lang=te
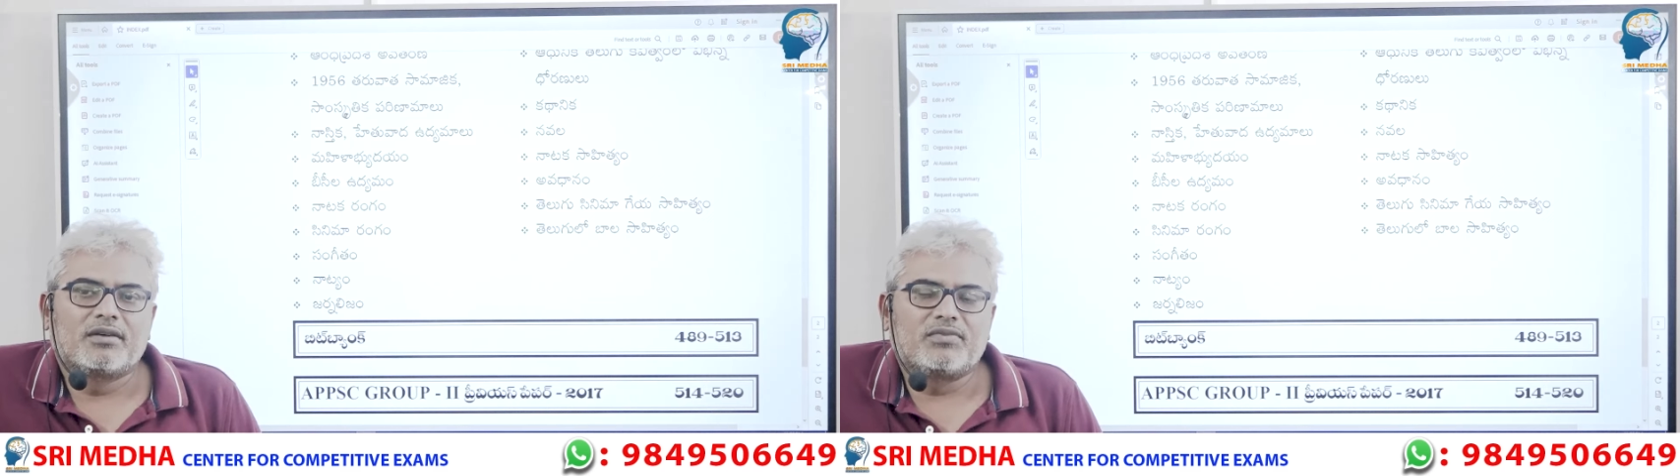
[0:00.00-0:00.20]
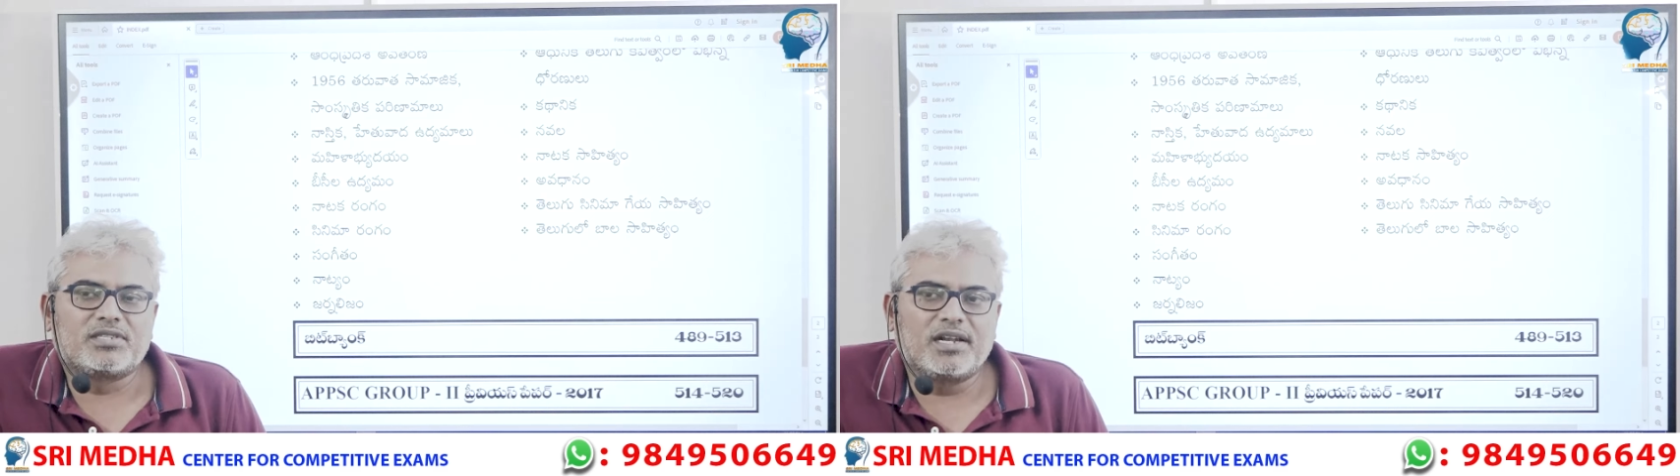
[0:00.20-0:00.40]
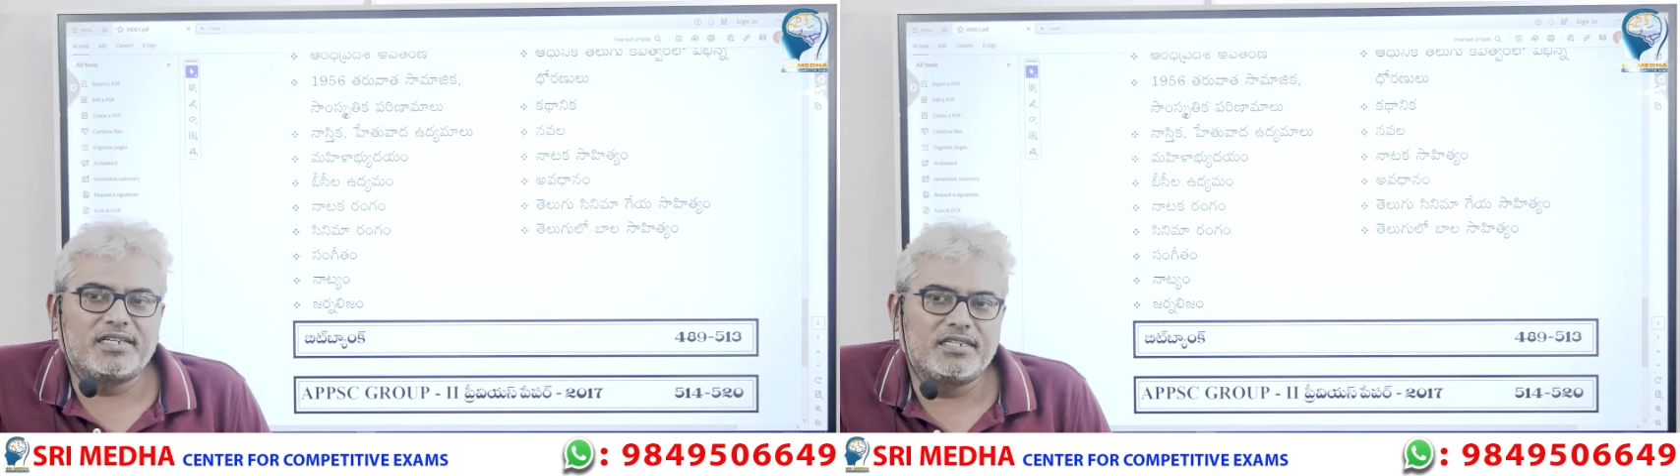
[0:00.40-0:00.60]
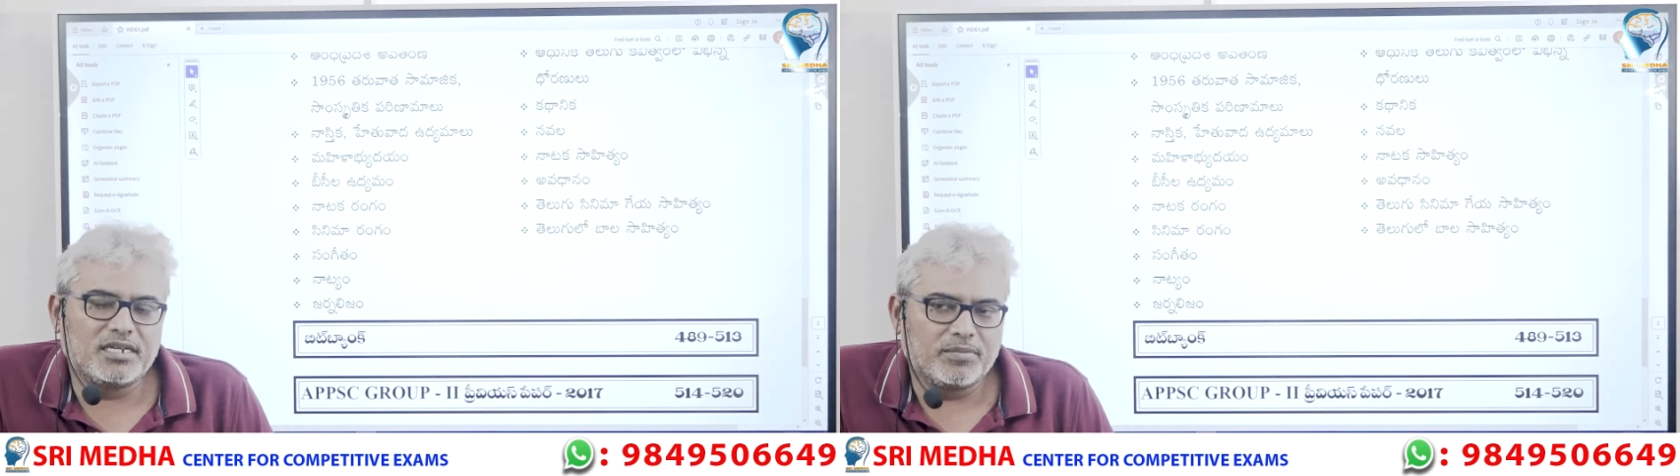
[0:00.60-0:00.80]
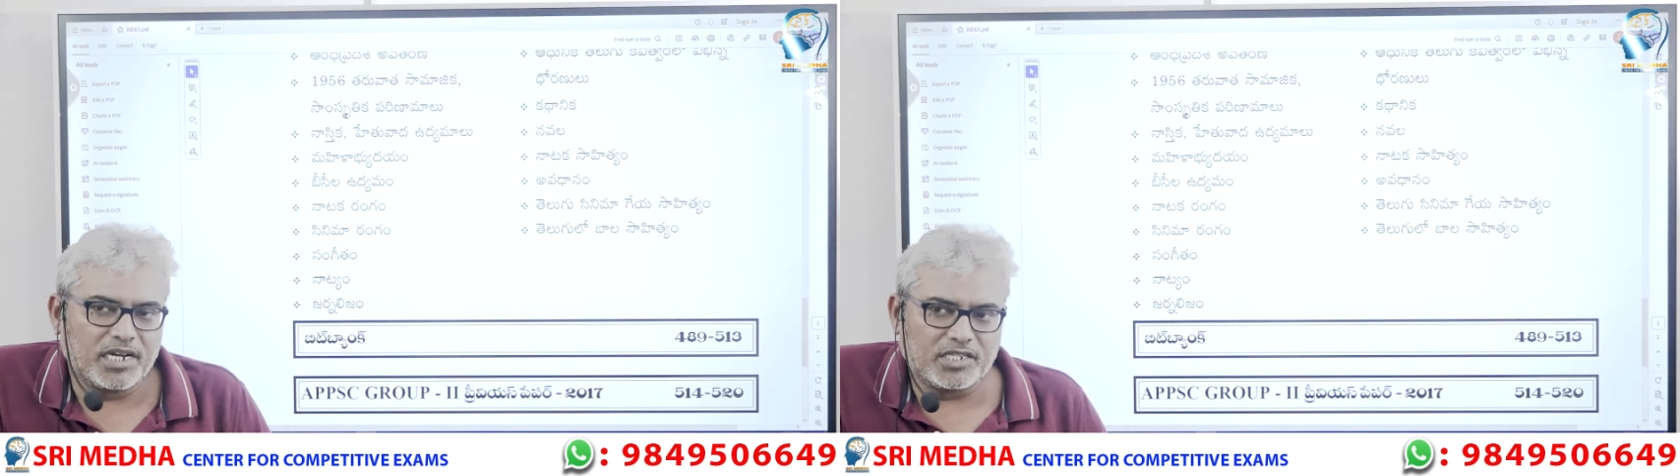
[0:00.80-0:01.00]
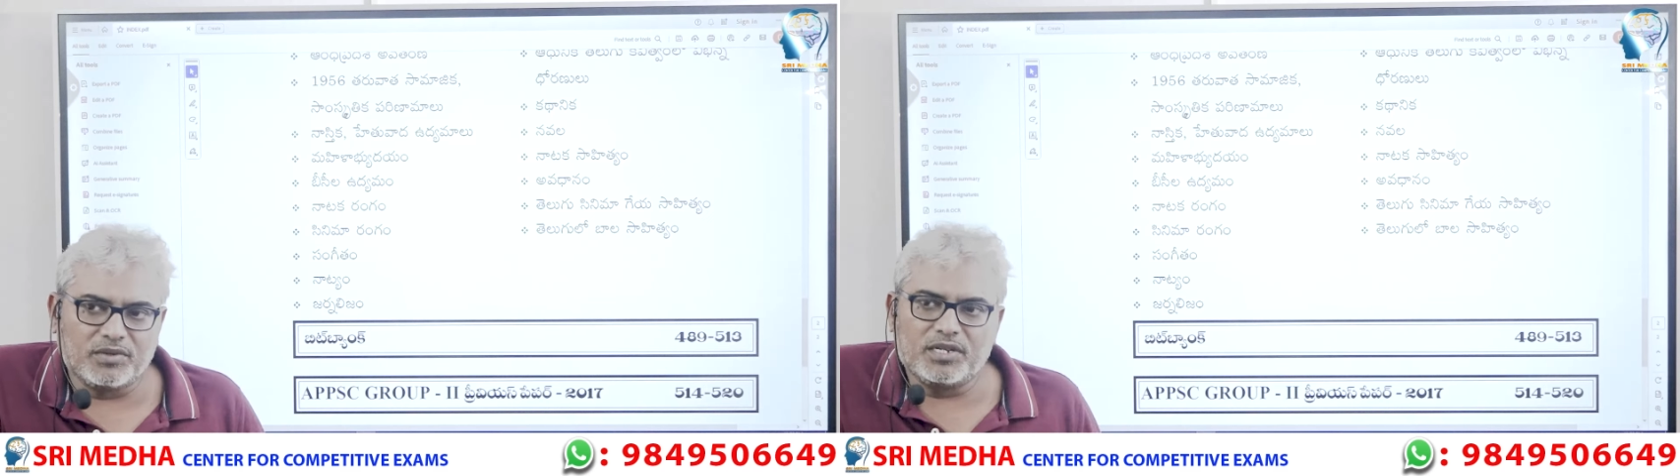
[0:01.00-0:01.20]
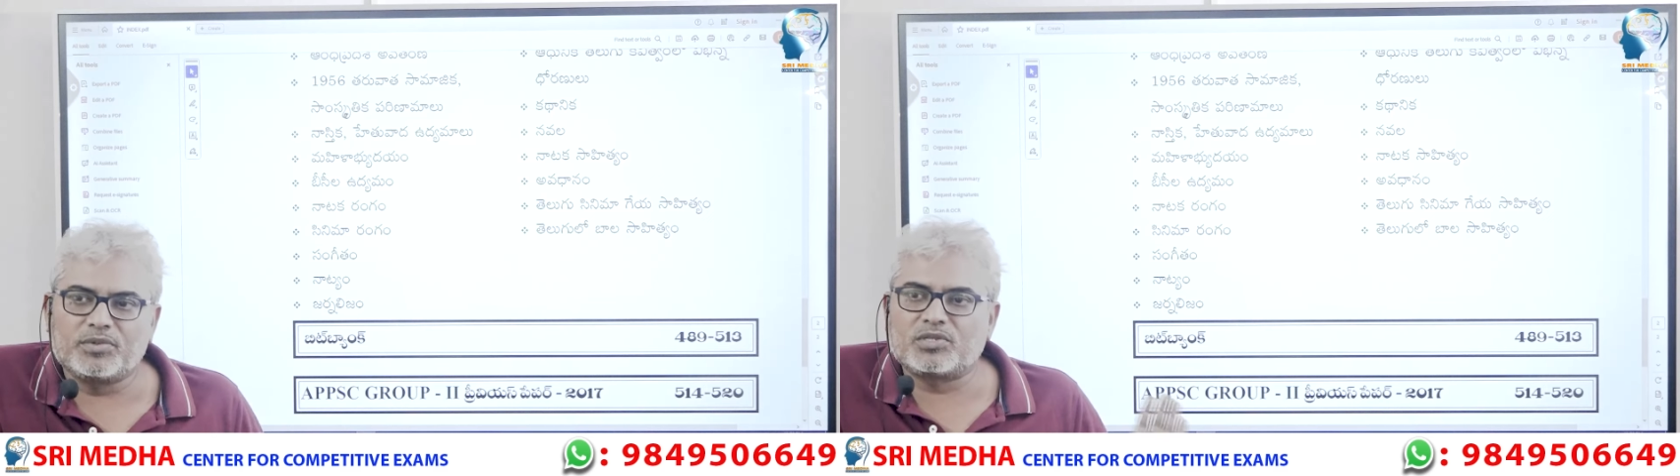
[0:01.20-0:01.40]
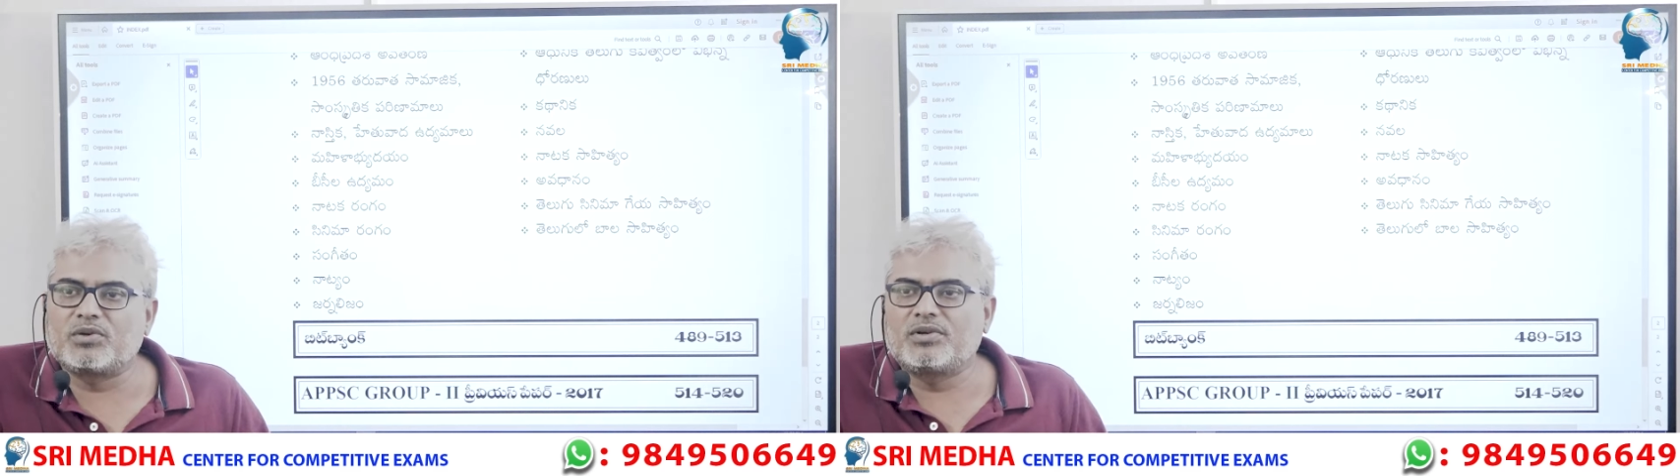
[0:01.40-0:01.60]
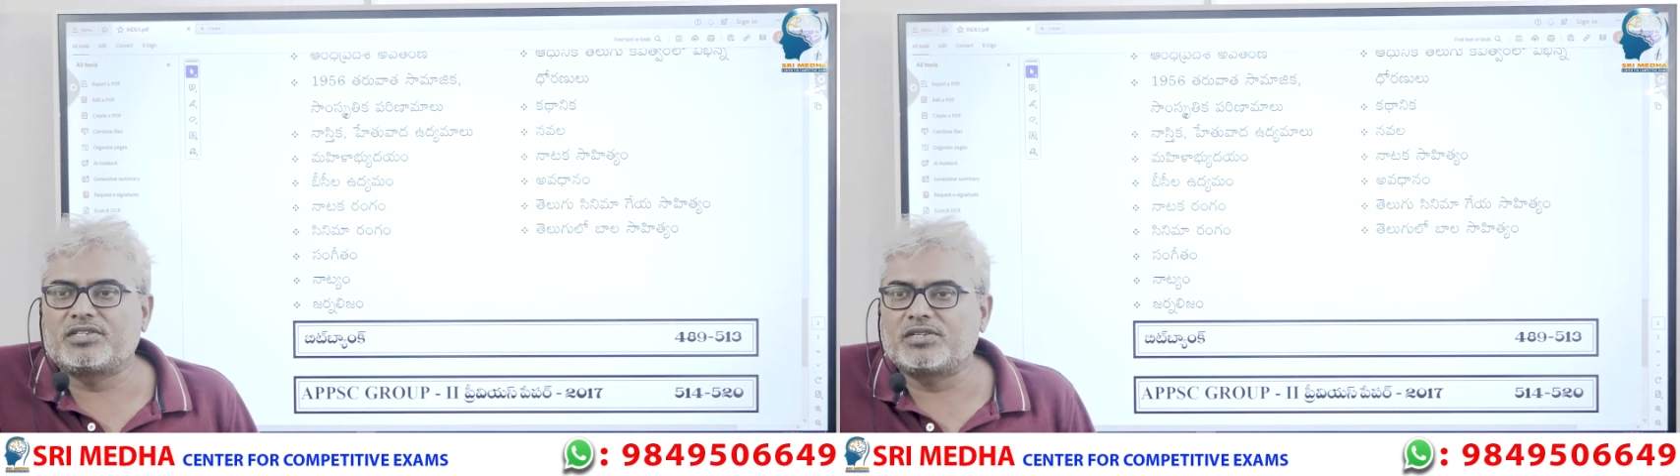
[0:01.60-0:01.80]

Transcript: విశ్లేషించే ప్రయత్నం ఈ పుస్తకంలో